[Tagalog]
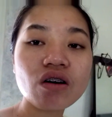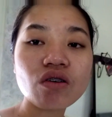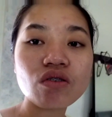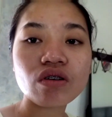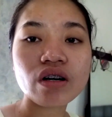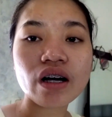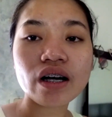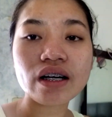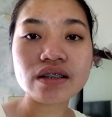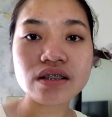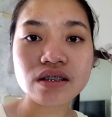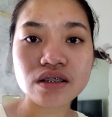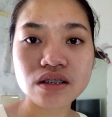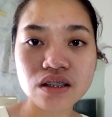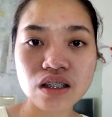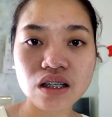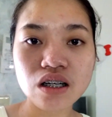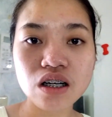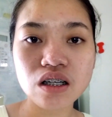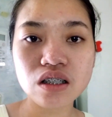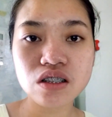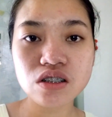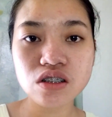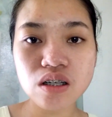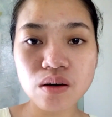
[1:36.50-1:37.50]
ako guys
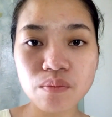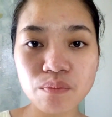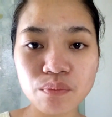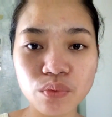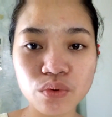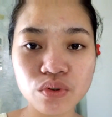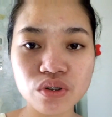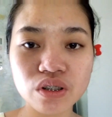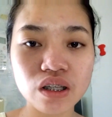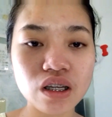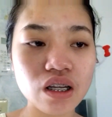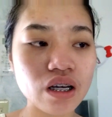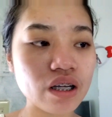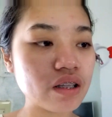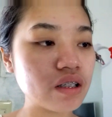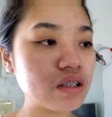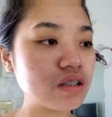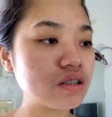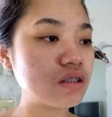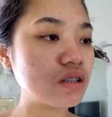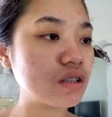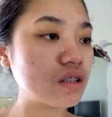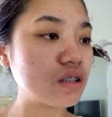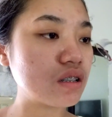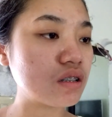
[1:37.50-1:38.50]
ng shampoo nila.
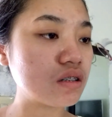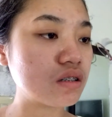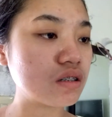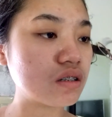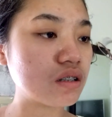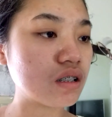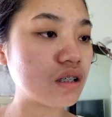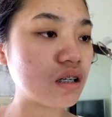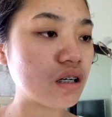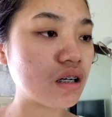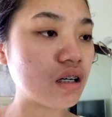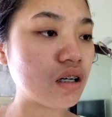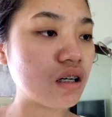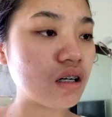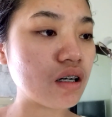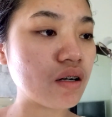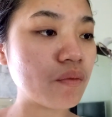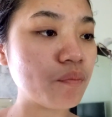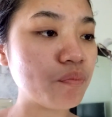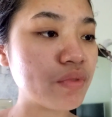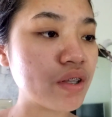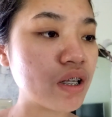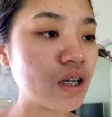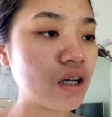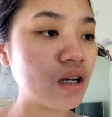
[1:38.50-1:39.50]
This is the
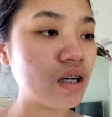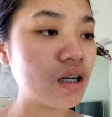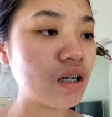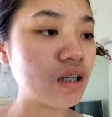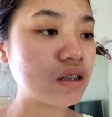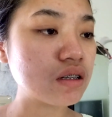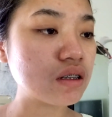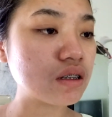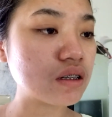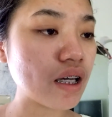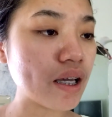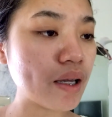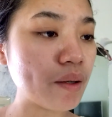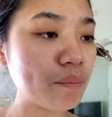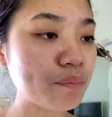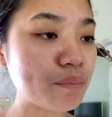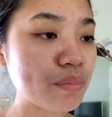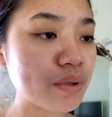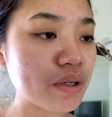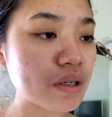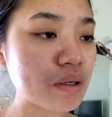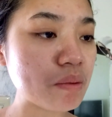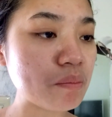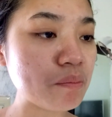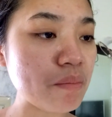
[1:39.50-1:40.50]

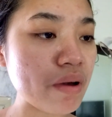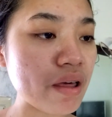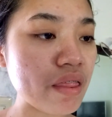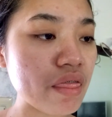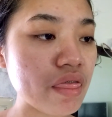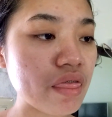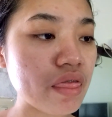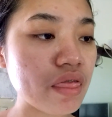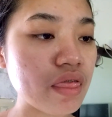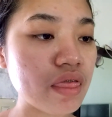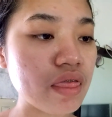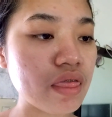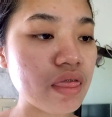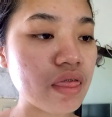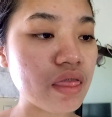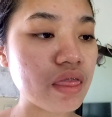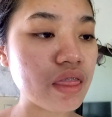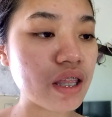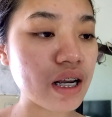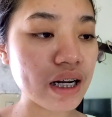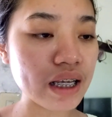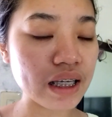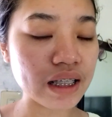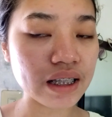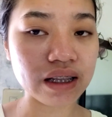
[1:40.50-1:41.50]

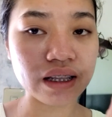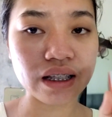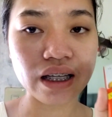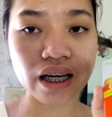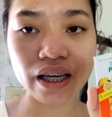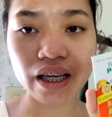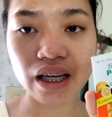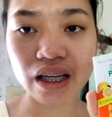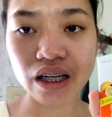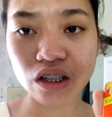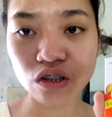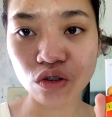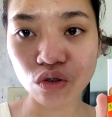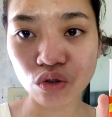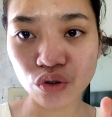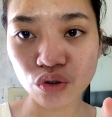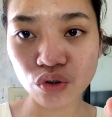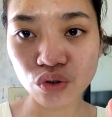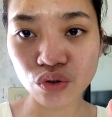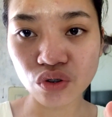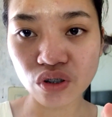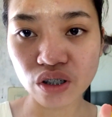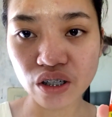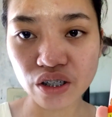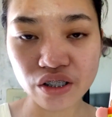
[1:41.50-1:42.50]
Cypermethrin. Ayan, ito
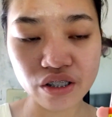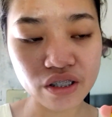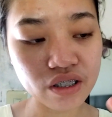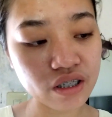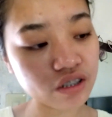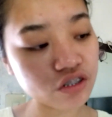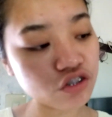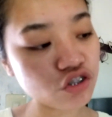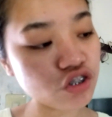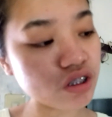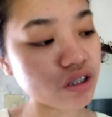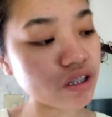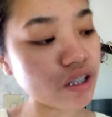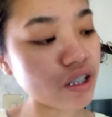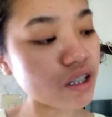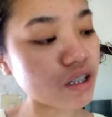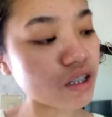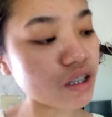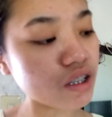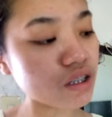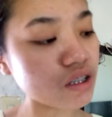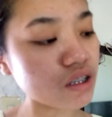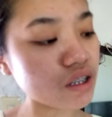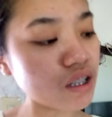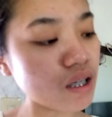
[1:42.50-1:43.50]
yung kanyang
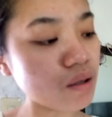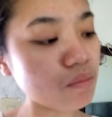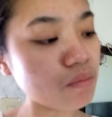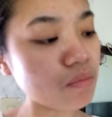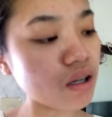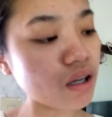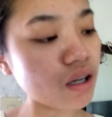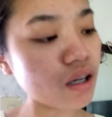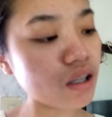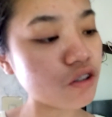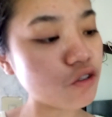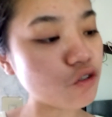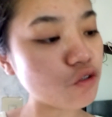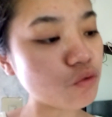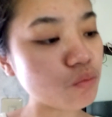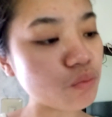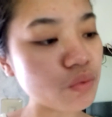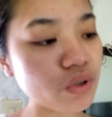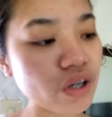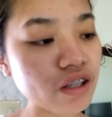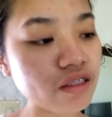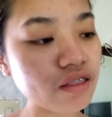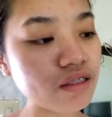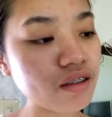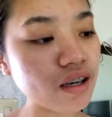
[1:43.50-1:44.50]
generic name and yung
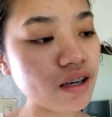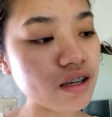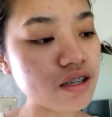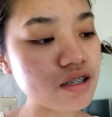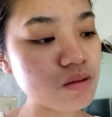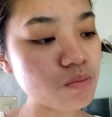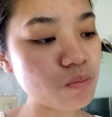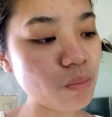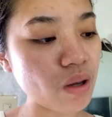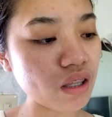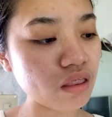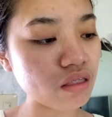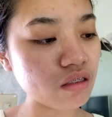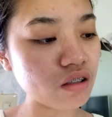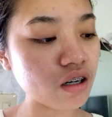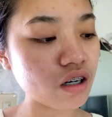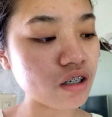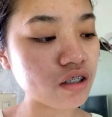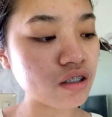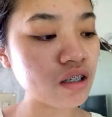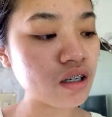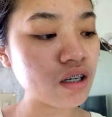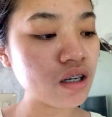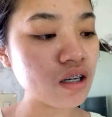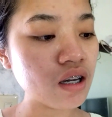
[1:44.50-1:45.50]
brand niya is
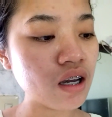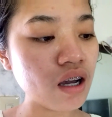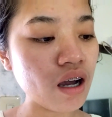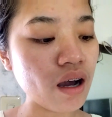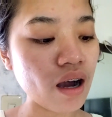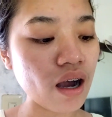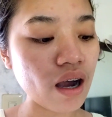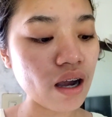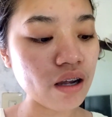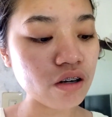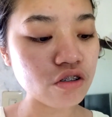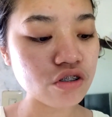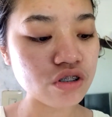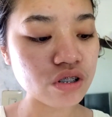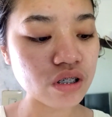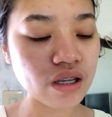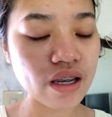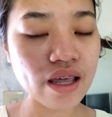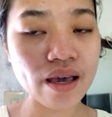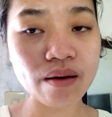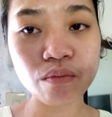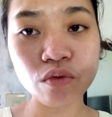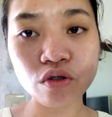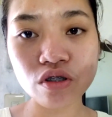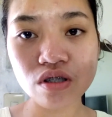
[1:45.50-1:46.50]
Petguard. Ano siya,
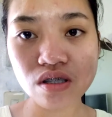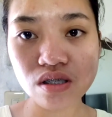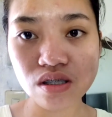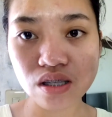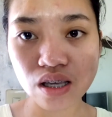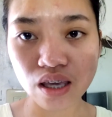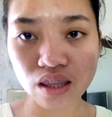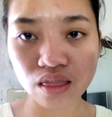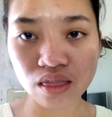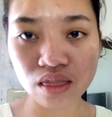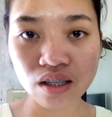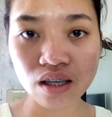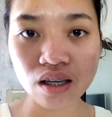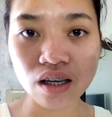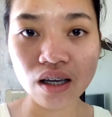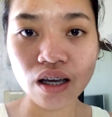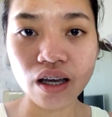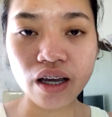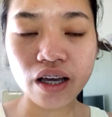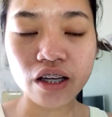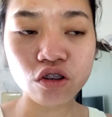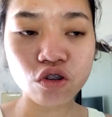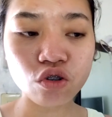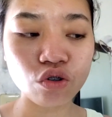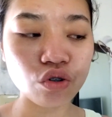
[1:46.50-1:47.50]
lemon scent.
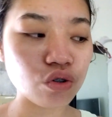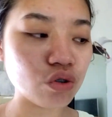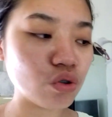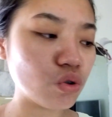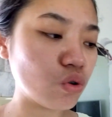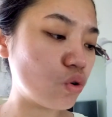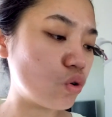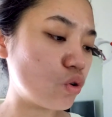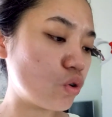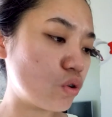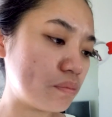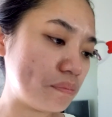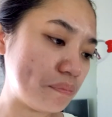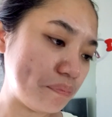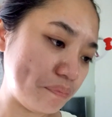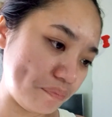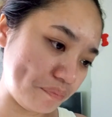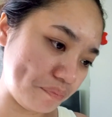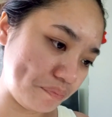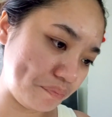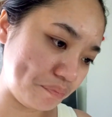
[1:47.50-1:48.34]
Ito yung